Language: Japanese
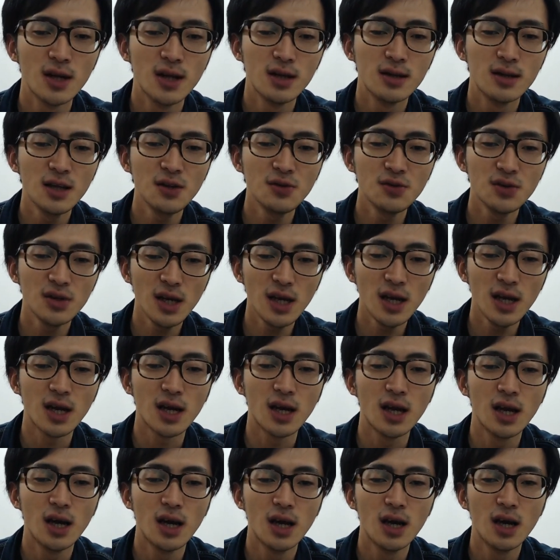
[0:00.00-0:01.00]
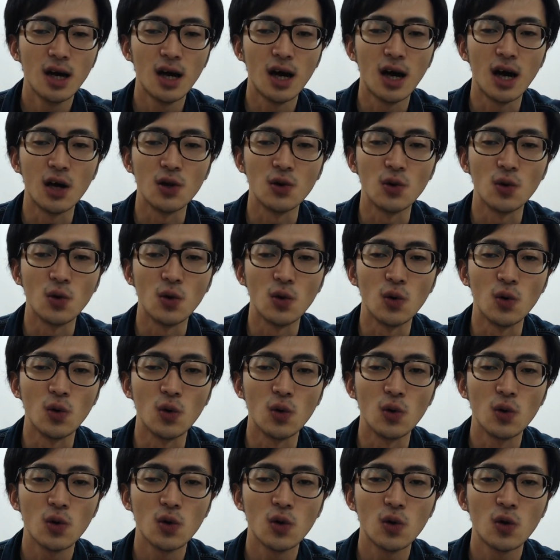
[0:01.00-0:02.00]
なので、あの、
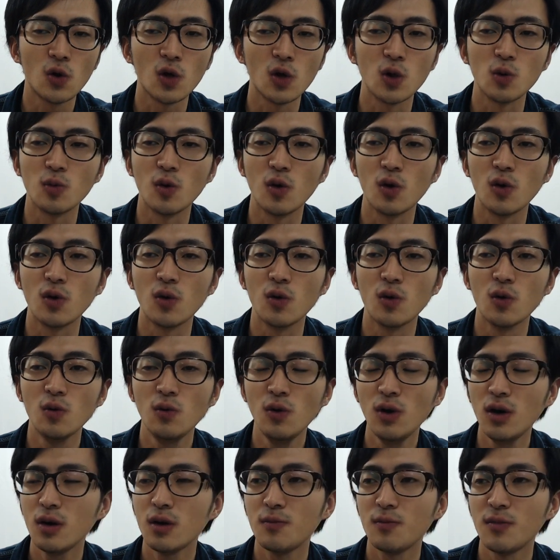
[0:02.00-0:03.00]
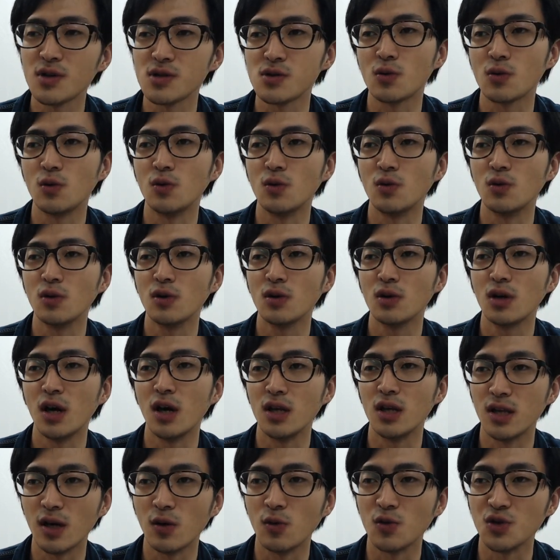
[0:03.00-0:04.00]
子供はパソコン買
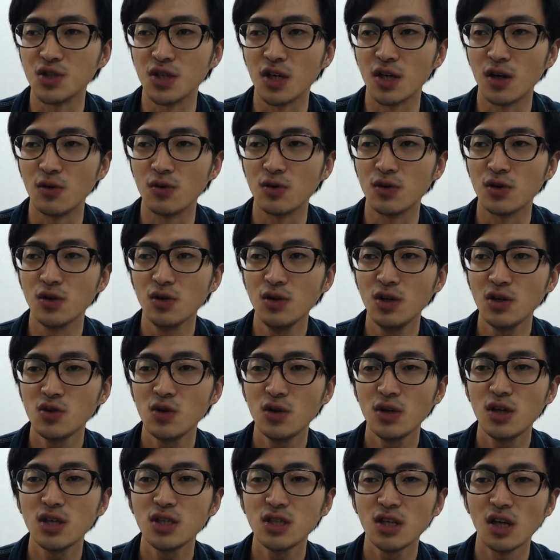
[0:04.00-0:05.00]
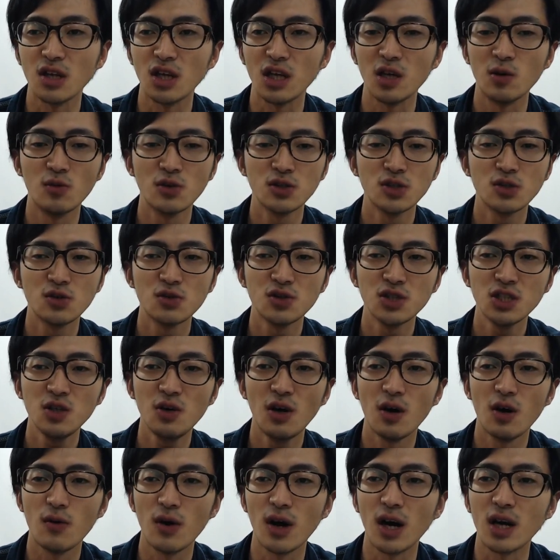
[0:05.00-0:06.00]
いたい、欲しがるっていうのは、それ確かに気持ちとして
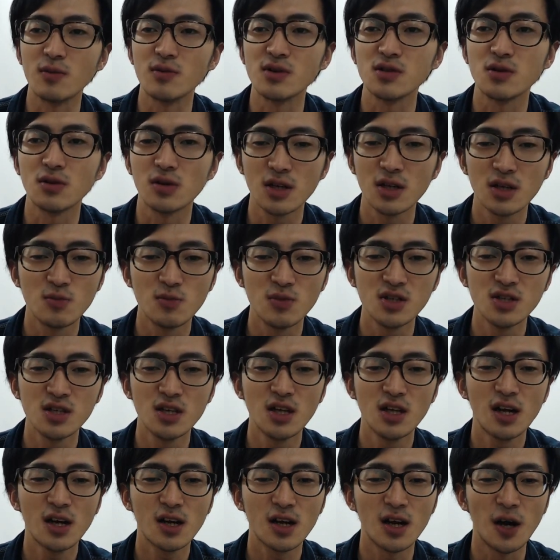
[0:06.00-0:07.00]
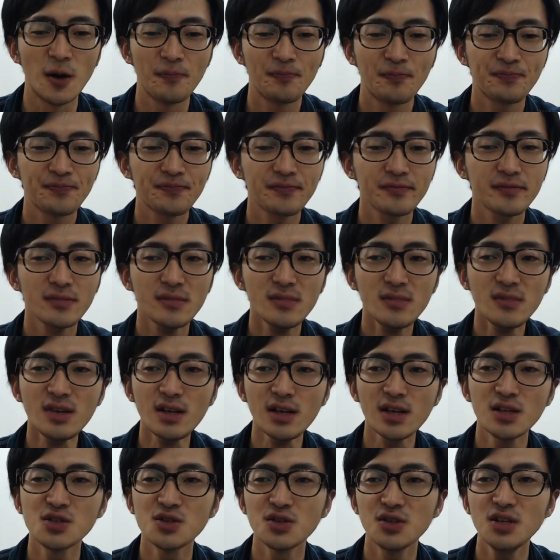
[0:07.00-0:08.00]
は分かりますよね。別になんか
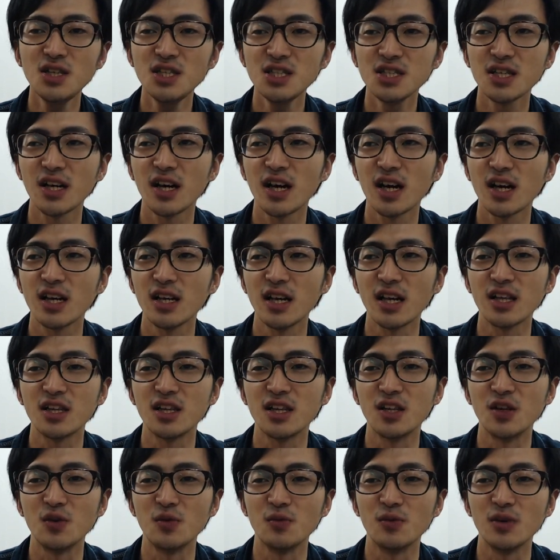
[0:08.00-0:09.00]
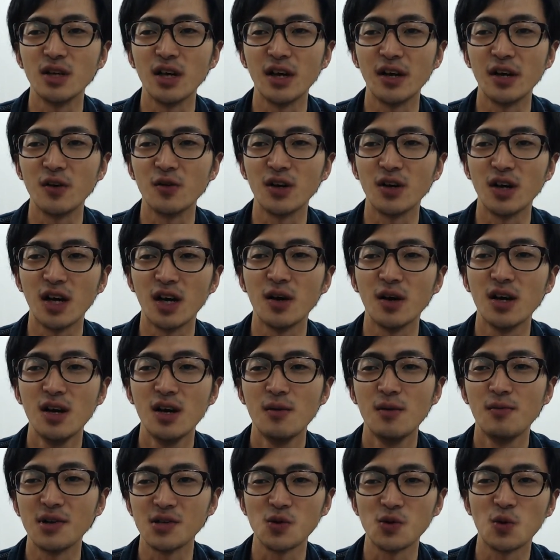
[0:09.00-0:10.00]
スイッチでやってるやれるから
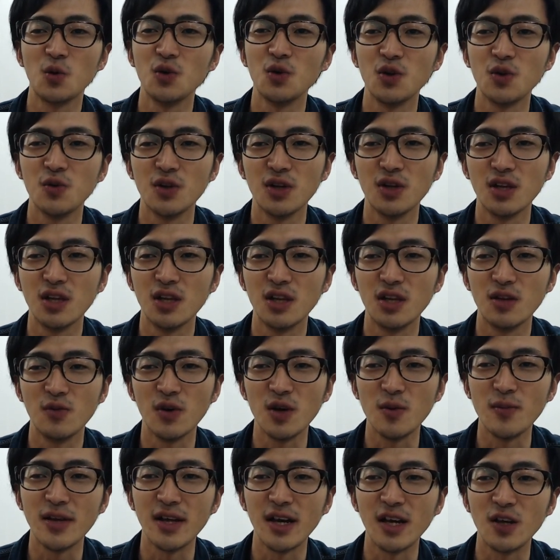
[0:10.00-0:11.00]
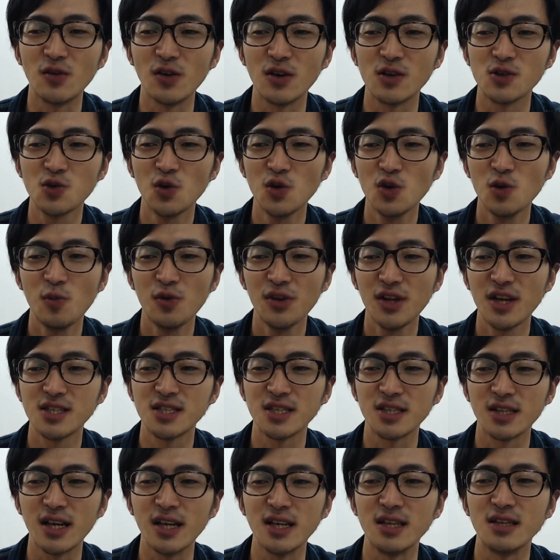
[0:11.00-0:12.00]
パソコンは意味ないとかそういう問題
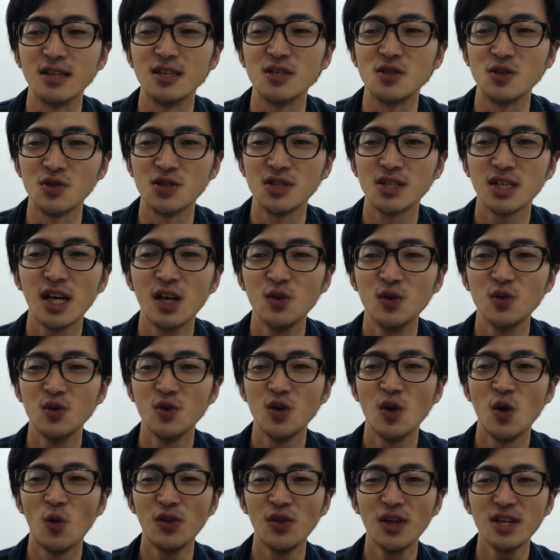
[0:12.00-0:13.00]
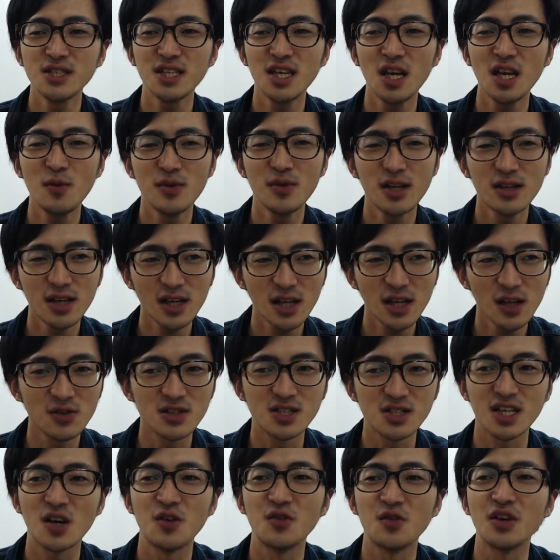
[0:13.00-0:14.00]
じゃないんですよ。違う同じゲームなんだけど
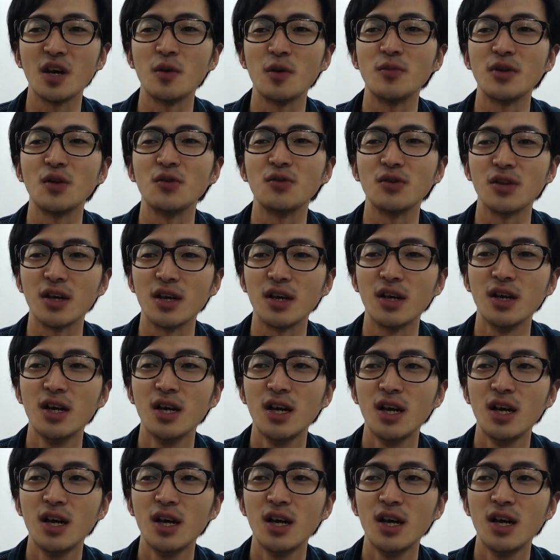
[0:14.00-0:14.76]
違うゲームなので、